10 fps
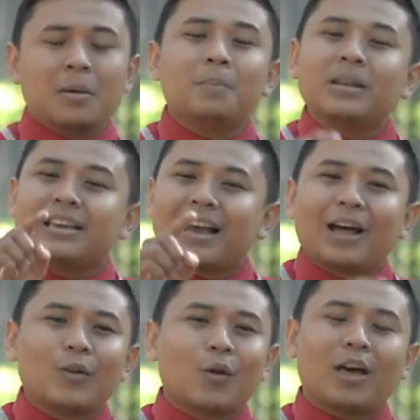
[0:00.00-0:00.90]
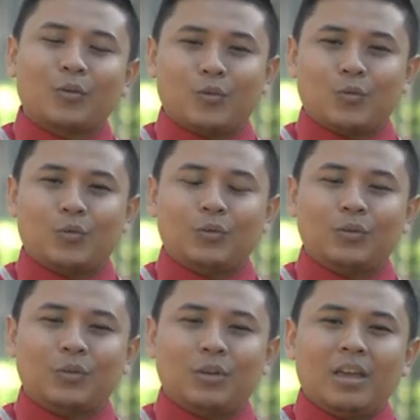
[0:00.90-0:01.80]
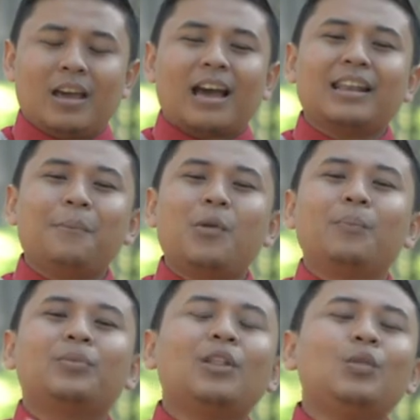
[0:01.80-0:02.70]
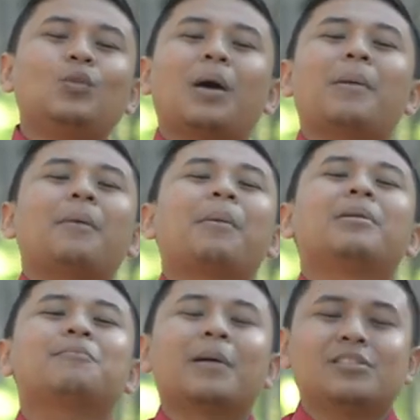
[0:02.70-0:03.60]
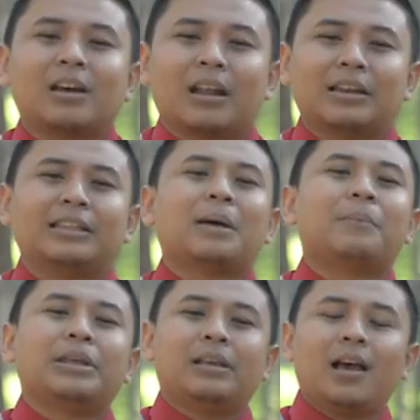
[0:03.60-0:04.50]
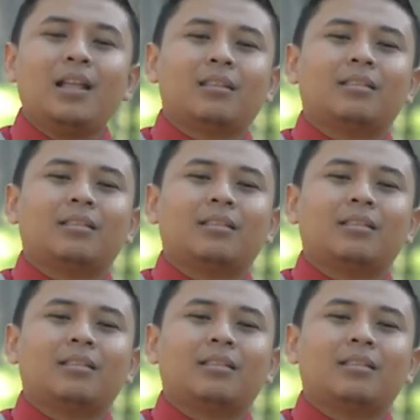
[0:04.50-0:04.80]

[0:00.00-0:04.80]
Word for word: Menikah dong langsung karena belum tentu lama-lama berpacaran kita menikah